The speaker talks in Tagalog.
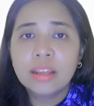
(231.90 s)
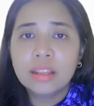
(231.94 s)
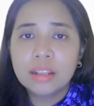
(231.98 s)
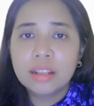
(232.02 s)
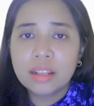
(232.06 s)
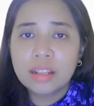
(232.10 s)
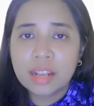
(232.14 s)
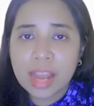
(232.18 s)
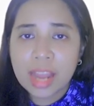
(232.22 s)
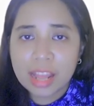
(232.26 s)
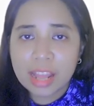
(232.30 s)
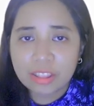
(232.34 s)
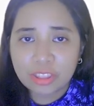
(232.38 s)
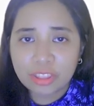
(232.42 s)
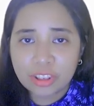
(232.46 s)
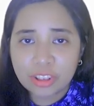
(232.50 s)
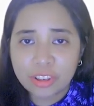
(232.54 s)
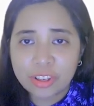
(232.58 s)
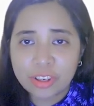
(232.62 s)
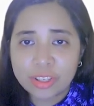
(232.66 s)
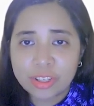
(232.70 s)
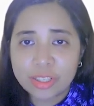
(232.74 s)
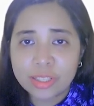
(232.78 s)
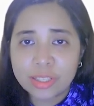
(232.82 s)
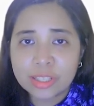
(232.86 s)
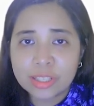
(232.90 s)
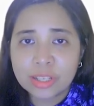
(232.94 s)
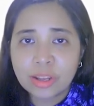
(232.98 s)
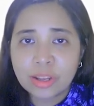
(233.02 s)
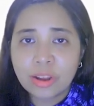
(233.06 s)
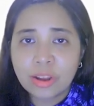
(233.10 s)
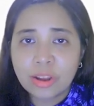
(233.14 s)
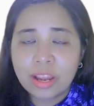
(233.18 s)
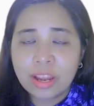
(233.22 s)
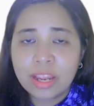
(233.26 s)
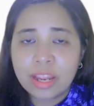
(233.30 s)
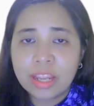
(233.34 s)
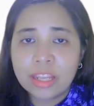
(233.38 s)
letters.
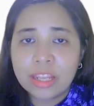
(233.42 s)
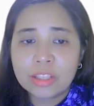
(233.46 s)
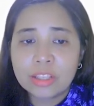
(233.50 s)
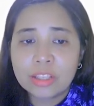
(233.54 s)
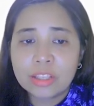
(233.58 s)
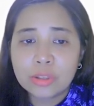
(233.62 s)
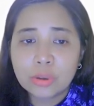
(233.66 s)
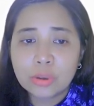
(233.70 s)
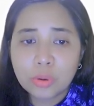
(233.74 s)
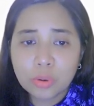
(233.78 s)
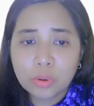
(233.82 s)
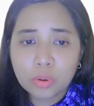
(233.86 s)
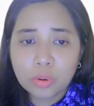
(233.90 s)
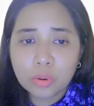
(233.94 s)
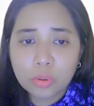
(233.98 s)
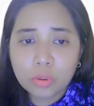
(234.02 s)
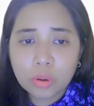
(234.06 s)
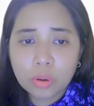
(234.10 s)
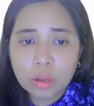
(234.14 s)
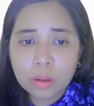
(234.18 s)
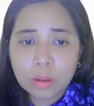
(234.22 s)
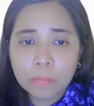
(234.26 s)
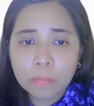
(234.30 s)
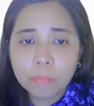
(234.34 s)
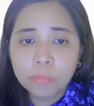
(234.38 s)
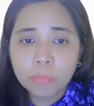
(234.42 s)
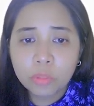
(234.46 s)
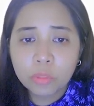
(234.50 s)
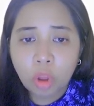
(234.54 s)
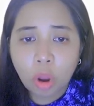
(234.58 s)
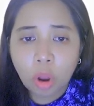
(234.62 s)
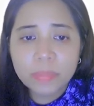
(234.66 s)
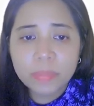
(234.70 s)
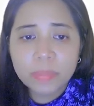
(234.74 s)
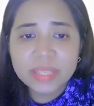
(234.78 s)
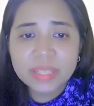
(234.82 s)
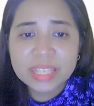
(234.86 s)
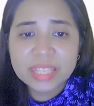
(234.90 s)
Okay, so
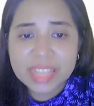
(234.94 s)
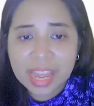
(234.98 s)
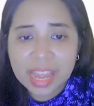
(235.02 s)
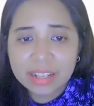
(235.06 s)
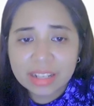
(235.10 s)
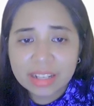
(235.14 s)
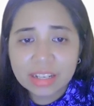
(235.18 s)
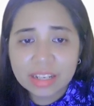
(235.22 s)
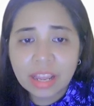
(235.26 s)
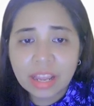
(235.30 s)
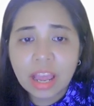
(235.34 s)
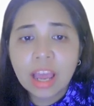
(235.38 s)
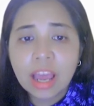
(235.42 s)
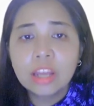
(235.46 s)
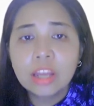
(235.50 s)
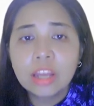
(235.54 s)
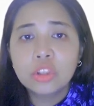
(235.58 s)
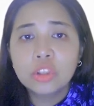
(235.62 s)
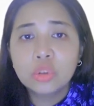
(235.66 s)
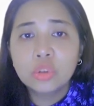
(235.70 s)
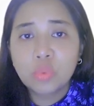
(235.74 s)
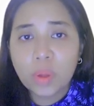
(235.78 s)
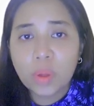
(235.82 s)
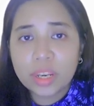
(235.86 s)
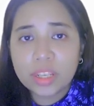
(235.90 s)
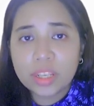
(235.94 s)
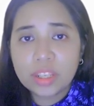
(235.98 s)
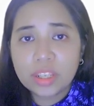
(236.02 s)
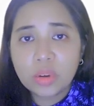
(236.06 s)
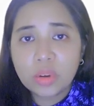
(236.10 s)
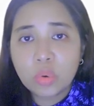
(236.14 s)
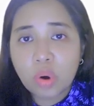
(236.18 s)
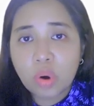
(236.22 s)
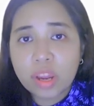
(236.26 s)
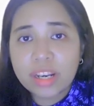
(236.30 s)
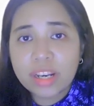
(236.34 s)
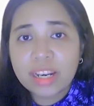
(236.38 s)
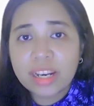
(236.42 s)
Tom sent
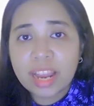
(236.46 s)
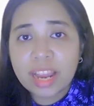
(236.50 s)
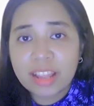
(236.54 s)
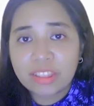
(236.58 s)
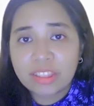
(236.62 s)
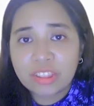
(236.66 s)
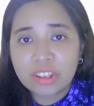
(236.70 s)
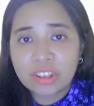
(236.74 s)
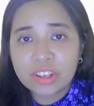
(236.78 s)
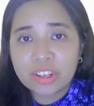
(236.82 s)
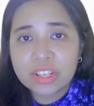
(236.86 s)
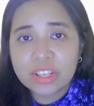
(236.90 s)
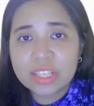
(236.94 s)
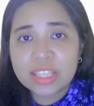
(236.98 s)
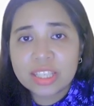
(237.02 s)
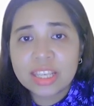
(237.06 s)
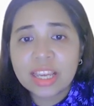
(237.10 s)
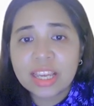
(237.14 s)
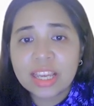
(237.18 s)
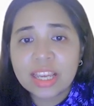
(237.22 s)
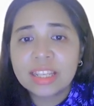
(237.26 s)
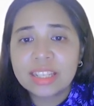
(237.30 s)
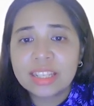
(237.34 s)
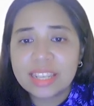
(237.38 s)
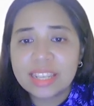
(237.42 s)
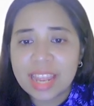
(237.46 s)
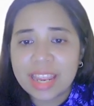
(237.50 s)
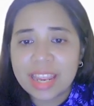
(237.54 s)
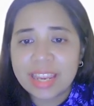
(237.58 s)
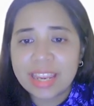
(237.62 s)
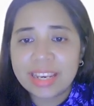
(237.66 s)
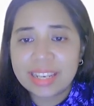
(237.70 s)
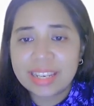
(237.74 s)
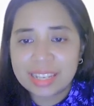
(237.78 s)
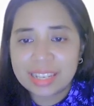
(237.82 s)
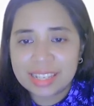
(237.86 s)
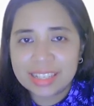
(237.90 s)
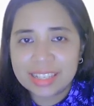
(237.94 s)
21 letters
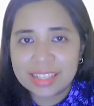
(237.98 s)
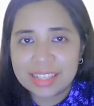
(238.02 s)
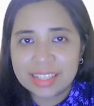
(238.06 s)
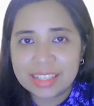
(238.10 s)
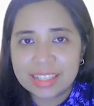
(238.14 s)
daily.